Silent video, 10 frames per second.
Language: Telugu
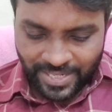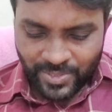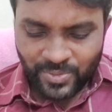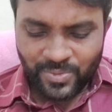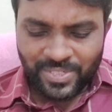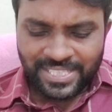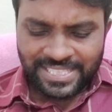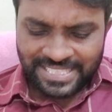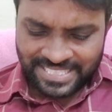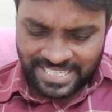అంటూ
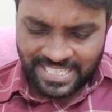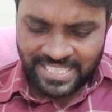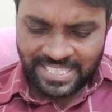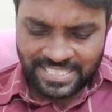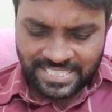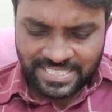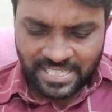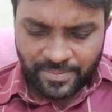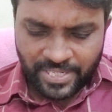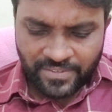చాలా
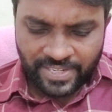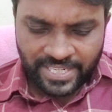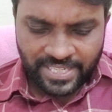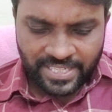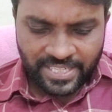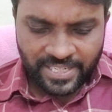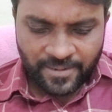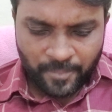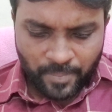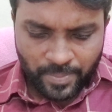సంచలనమైన వ్యాఖ్యలే
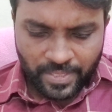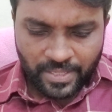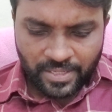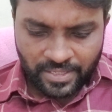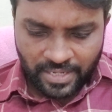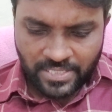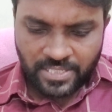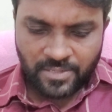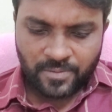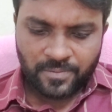
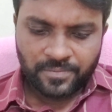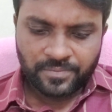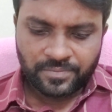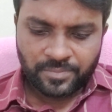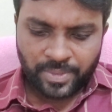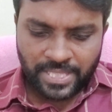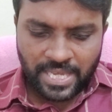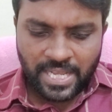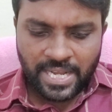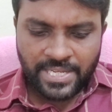రాశారు
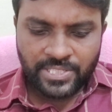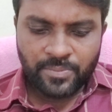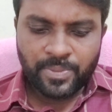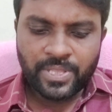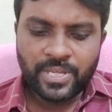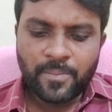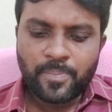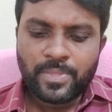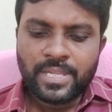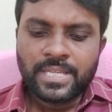ప్రధానంగా ఆయన చెప్పింది
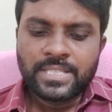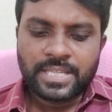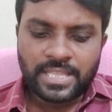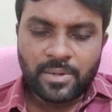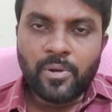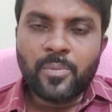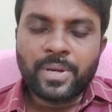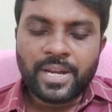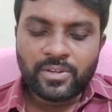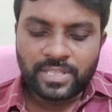
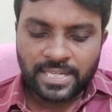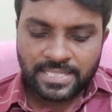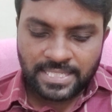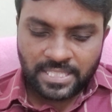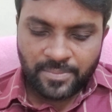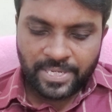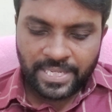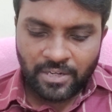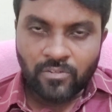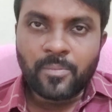చంద్రబాబు నాయుడు తన
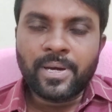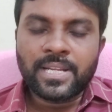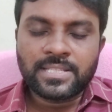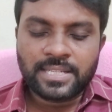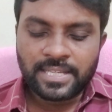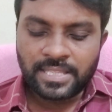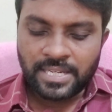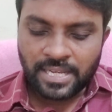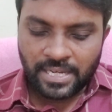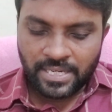సతీమణికి అవమానం
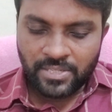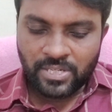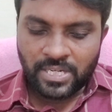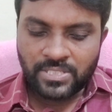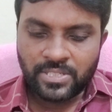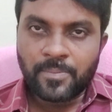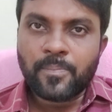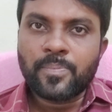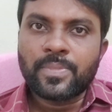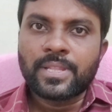జరిగిందని కన్నీరు కాచడం
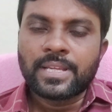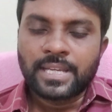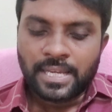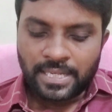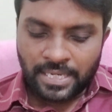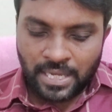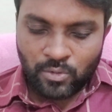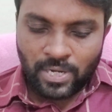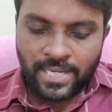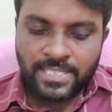
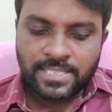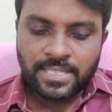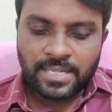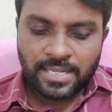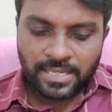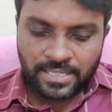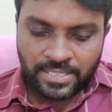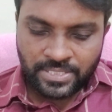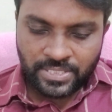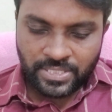నాకు ఆశ్చర్యం
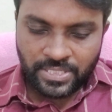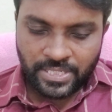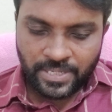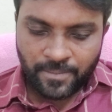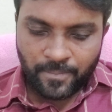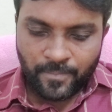కలిగించింది అని